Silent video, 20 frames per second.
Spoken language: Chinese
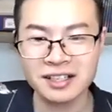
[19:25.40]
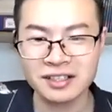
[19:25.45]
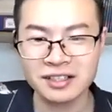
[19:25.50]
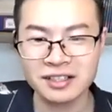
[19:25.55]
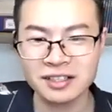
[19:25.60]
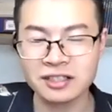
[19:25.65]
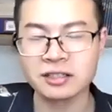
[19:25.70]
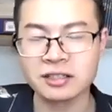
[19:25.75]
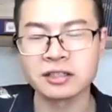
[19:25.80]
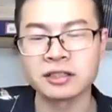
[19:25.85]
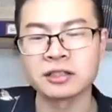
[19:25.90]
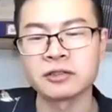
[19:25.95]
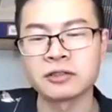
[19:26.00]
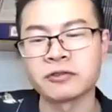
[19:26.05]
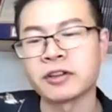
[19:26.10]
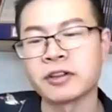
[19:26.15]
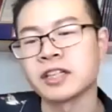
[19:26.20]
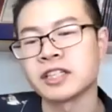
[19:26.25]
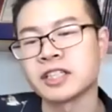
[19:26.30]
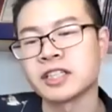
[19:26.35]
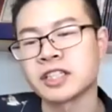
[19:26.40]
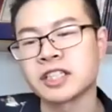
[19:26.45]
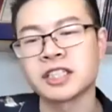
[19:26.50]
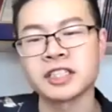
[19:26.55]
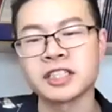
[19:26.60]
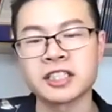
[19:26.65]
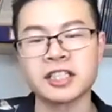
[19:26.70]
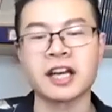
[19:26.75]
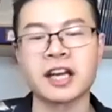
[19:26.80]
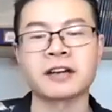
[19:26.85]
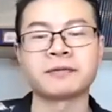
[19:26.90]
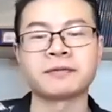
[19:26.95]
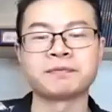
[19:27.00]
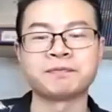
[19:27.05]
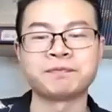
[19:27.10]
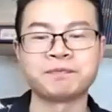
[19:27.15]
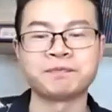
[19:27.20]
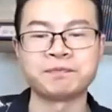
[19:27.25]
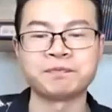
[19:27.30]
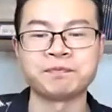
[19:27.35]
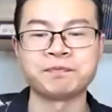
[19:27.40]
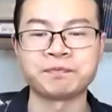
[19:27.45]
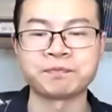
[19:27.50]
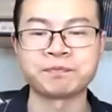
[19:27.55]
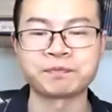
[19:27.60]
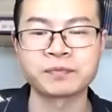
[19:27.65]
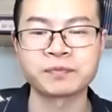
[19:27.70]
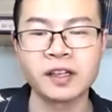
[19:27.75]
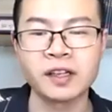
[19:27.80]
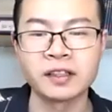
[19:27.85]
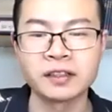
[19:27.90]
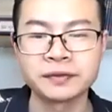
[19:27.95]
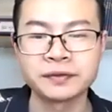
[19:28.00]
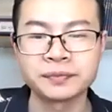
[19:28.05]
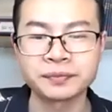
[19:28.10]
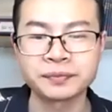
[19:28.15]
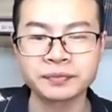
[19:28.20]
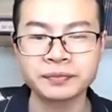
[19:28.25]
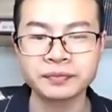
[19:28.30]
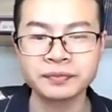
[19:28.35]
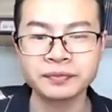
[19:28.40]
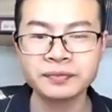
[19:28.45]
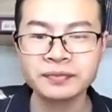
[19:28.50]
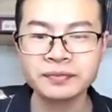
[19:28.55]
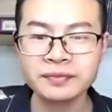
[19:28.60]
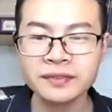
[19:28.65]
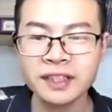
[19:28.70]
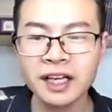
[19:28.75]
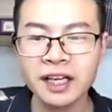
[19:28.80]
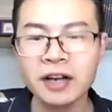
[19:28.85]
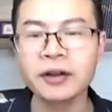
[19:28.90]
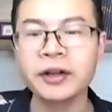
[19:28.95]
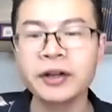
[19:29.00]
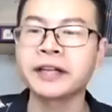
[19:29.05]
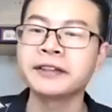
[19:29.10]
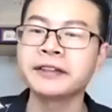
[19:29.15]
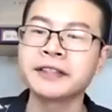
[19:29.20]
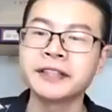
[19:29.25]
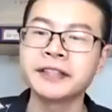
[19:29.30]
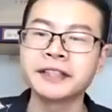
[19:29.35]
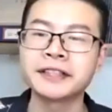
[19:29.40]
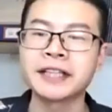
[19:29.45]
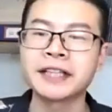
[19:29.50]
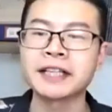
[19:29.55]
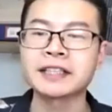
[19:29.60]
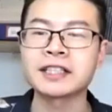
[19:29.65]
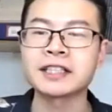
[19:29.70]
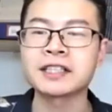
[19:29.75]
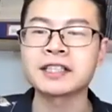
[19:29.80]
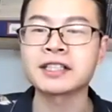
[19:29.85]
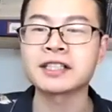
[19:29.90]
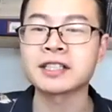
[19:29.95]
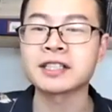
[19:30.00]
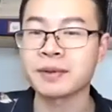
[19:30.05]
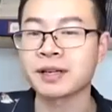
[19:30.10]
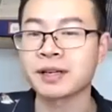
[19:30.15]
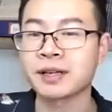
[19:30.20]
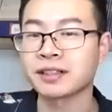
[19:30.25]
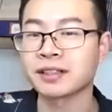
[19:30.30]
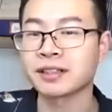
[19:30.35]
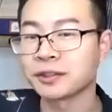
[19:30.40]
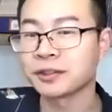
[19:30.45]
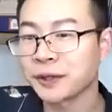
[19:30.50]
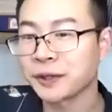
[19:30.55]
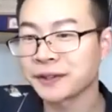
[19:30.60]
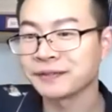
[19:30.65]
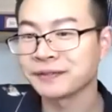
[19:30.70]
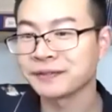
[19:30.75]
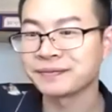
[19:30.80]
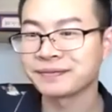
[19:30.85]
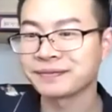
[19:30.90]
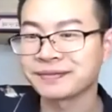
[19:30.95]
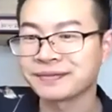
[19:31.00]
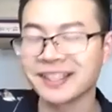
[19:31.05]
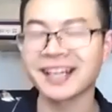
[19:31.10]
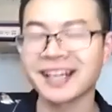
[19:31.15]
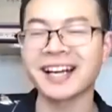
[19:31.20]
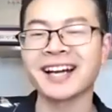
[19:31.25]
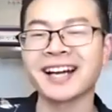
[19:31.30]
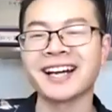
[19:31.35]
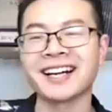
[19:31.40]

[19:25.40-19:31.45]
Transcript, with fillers: 十分形象。嗯，OK，那这是这篇课文啊。